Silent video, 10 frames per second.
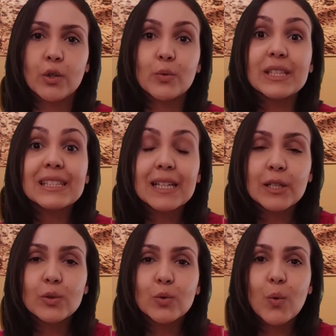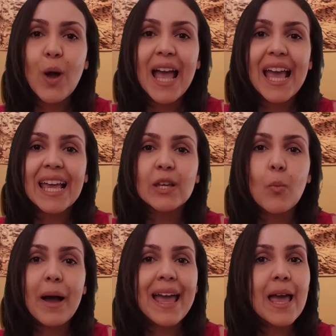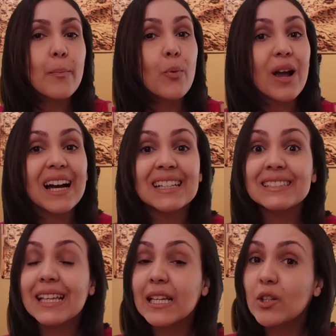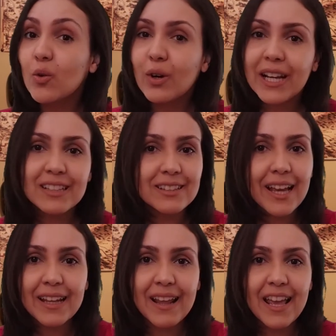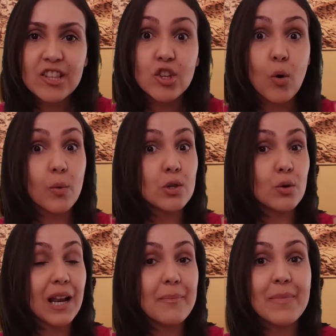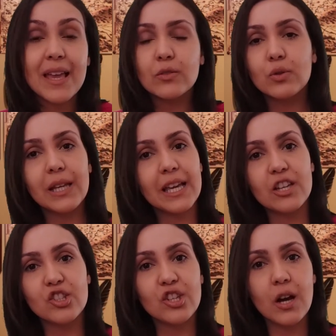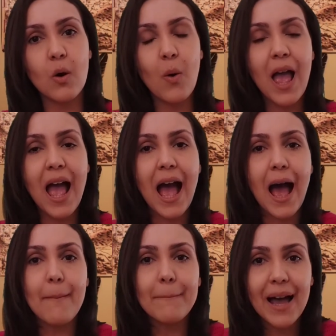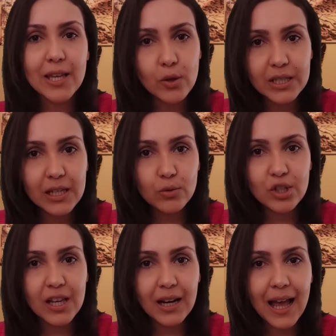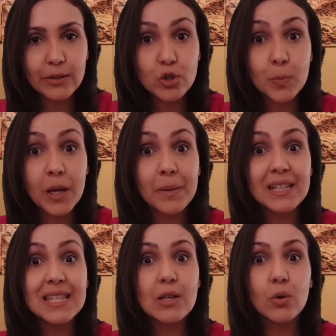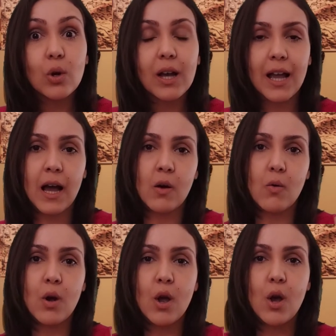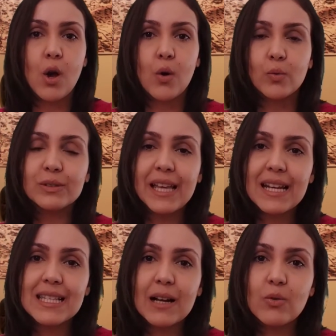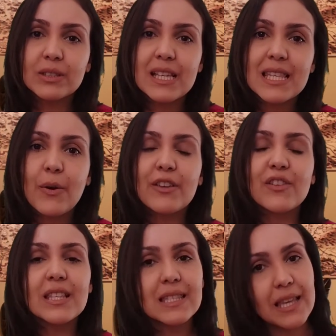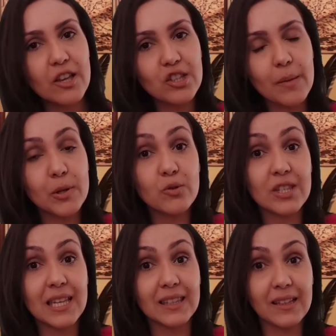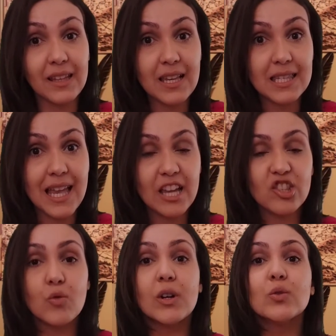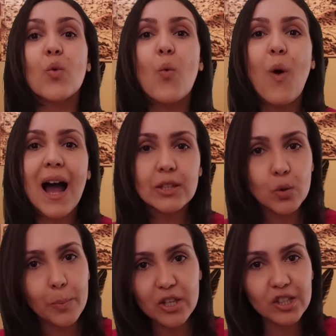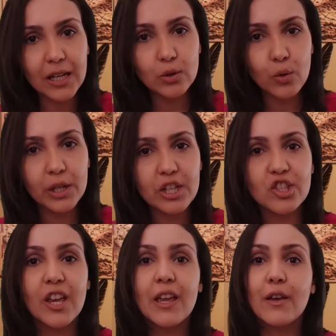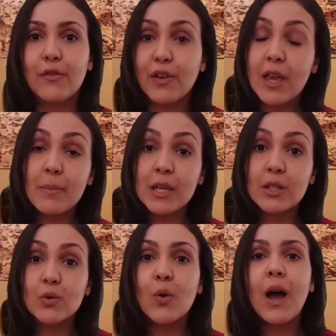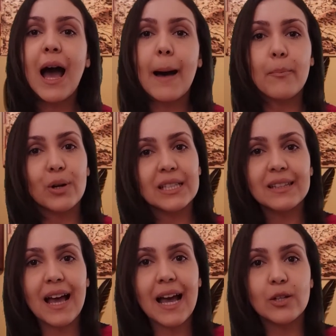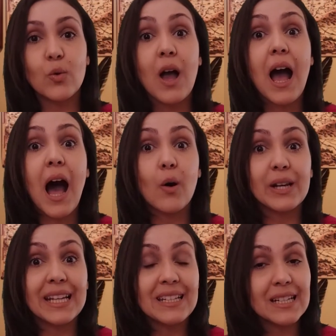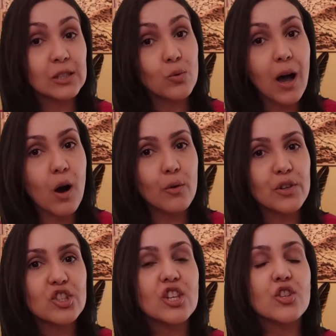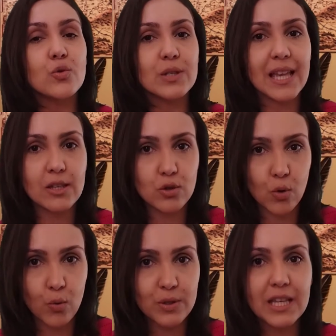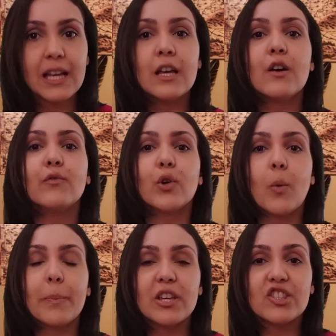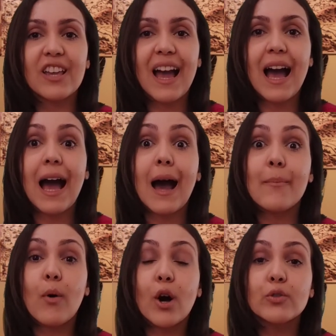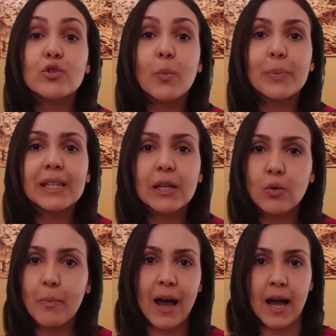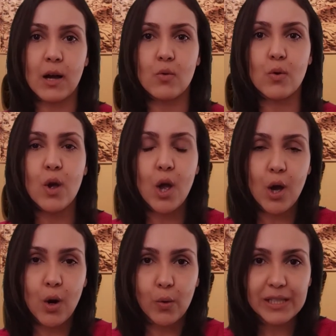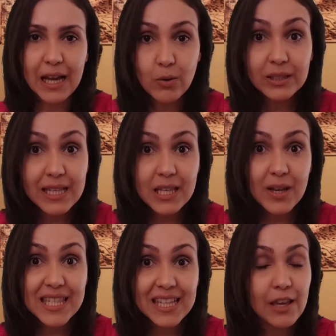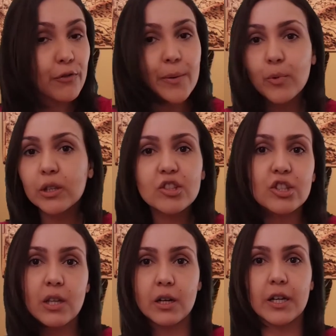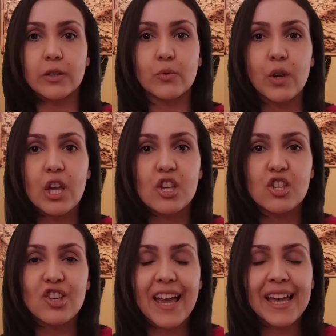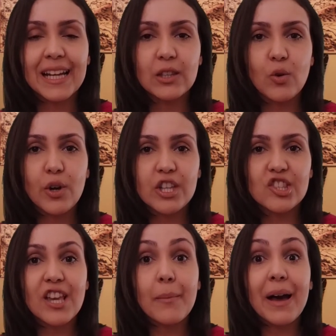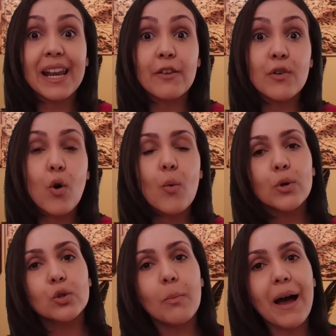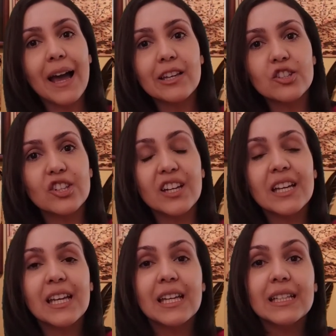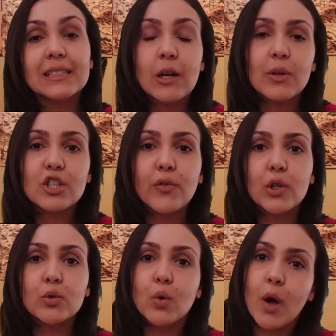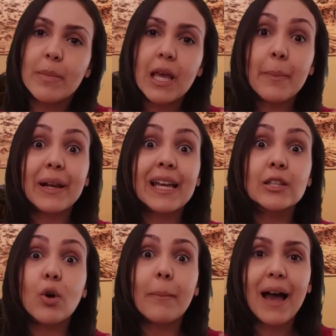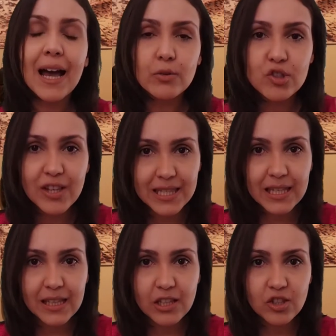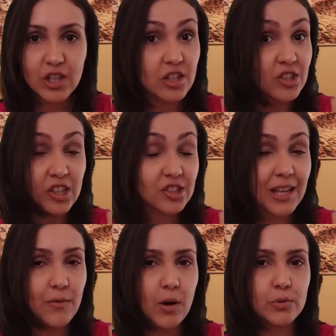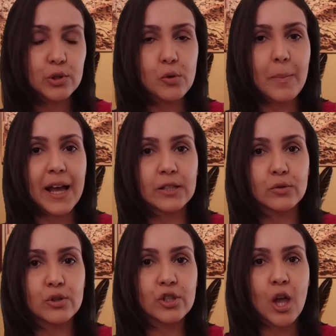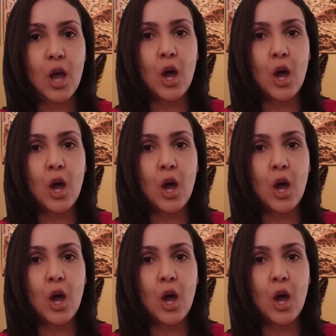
No entanto, em uma época anterior à internet, com o isolamento da região, a maioria dos relatos permaneceu local. Um deles aconteceu em 26 de abril de 77, quando quatro pescadores, Firmino, Apolinário, Aureliano Alves e José Souza, foram pescar a bordo de um pequeno barco. O que aconteceu a seguir foi muito estranho. Já era noite e a maré ficou muito baixa, então eles foram dormir para retomar no dia seguinte, eles já estavam acostumados.